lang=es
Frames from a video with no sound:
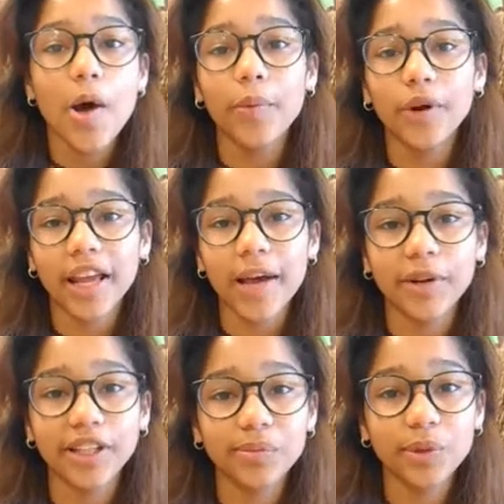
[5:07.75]
porque
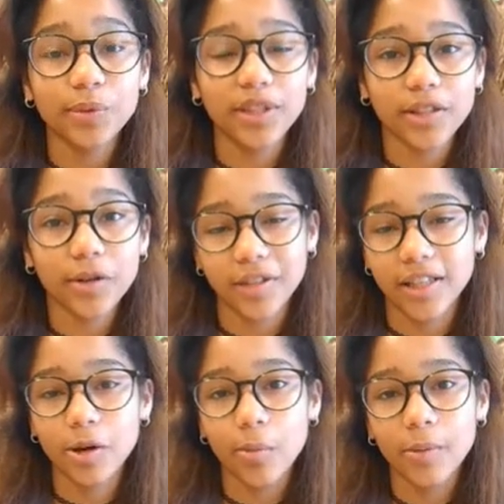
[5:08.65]
aprendimos muchas
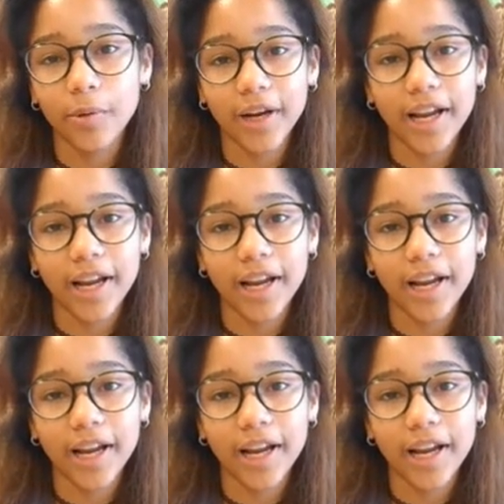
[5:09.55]
cosas, como por